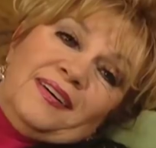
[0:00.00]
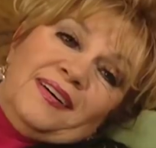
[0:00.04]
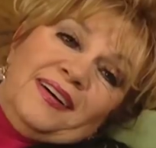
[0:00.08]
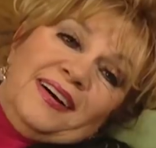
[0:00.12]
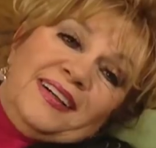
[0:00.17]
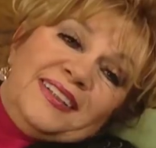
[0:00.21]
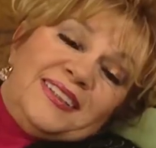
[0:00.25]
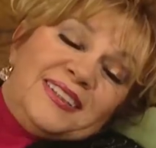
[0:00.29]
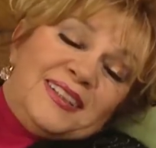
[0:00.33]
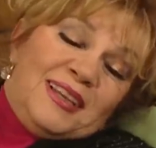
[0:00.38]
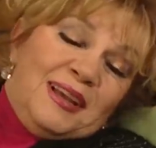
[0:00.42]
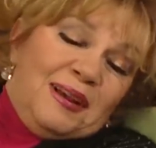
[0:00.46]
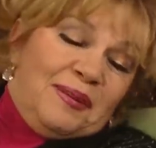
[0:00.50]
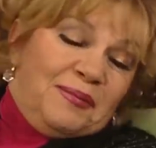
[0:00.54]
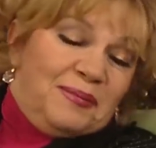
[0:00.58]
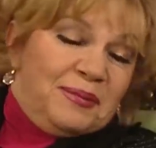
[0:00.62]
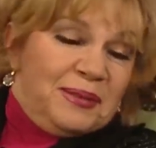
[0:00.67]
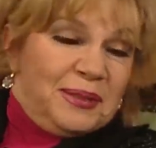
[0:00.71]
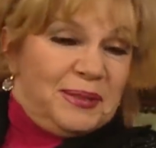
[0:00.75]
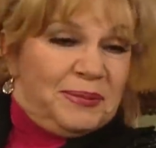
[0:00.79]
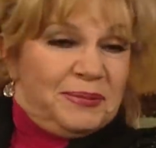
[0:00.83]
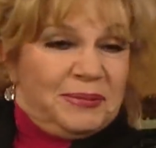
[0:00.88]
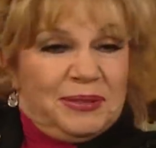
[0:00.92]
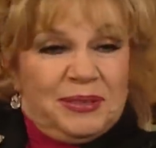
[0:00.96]
Ay sen
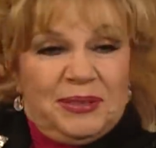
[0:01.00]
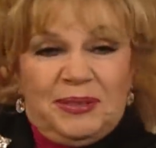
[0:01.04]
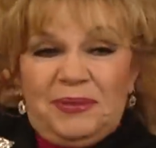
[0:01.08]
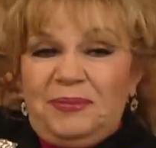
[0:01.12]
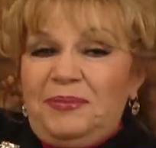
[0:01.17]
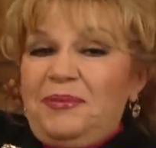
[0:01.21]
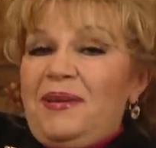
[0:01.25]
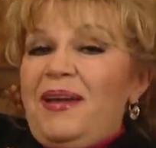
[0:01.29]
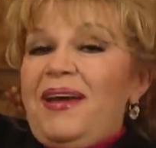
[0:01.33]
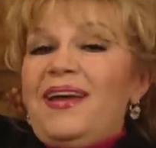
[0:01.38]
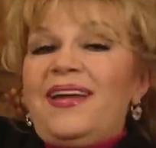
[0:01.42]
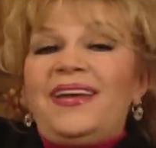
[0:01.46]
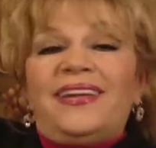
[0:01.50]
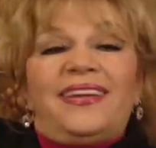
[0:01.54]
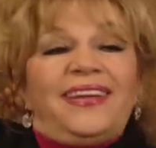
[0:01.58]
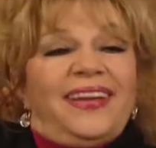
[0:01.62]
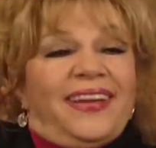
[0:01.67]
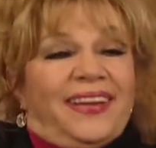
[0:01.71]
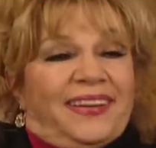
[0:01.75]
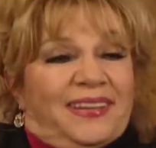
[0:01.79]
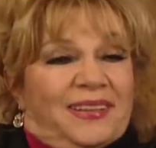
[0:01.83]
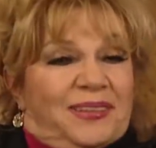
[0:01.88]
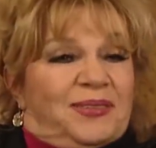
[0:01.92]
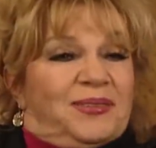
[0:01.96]
benim hiçbir
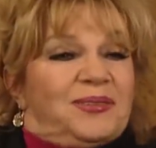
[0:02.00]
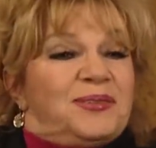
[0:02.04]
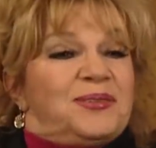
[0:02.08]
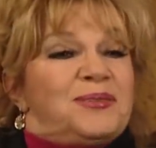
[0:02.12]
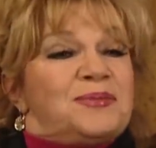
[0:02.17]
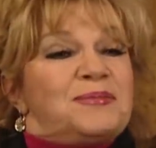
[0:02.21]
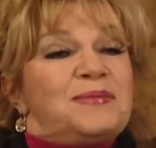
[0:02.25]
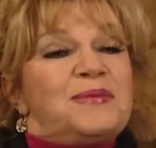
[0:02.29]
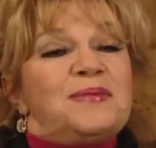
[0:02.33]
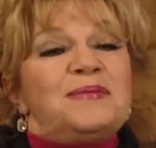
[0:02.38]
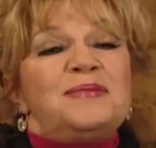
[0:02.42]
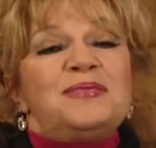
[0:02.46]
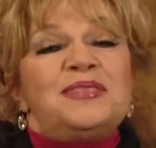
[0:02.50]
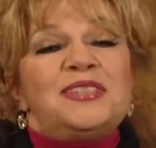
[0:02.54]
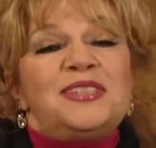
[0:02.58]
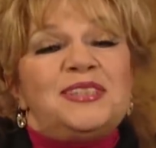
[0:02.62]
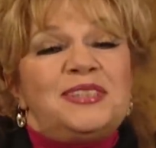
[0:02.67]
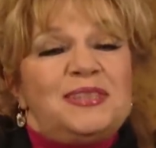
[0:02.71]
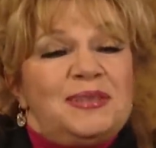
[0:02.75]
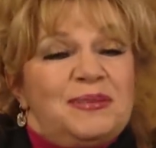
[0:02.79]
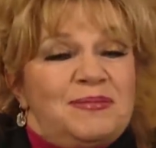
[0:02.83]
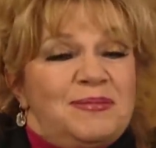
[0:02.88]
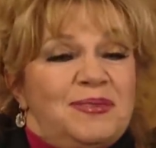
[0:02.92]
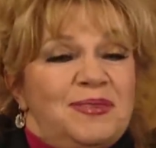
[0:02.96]
erkekle görüşmemi
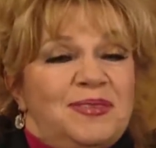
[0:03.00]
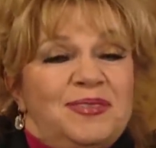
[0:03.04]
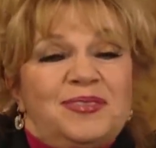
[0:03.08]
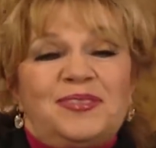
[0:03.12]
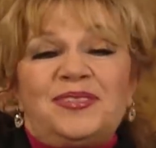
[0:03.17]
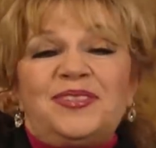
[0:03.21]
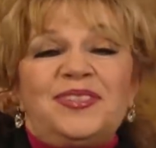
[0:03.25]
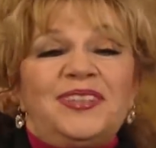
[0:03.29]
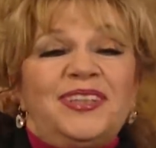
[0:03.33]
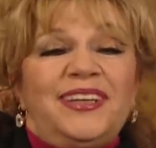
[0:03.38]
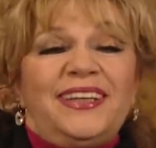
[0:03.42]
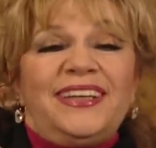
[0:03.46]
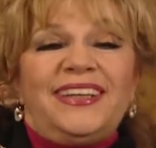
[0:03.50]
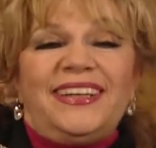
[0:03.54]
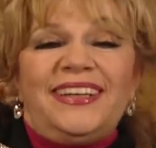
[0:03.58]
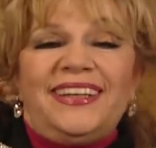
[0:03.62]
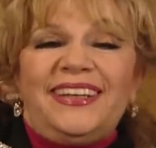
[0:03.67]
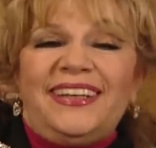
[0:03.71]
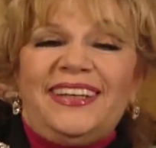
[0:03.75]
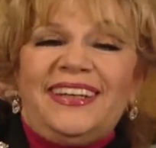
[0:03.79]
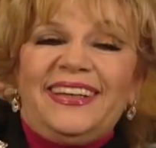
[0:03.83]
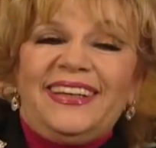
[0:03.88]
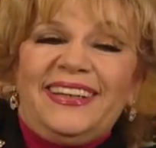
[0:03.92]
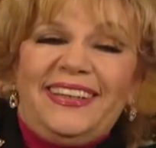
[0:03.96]
istemiyorsun
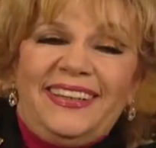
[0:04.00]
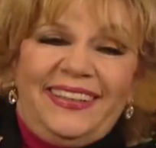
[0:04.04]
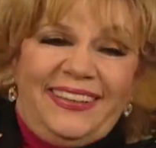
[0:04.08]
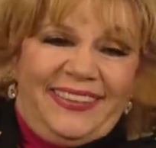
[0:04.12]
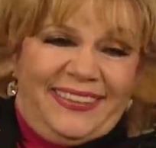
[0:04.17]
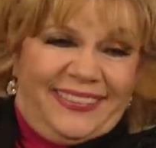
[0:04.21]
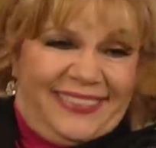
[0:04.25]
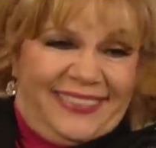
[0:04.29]
ki.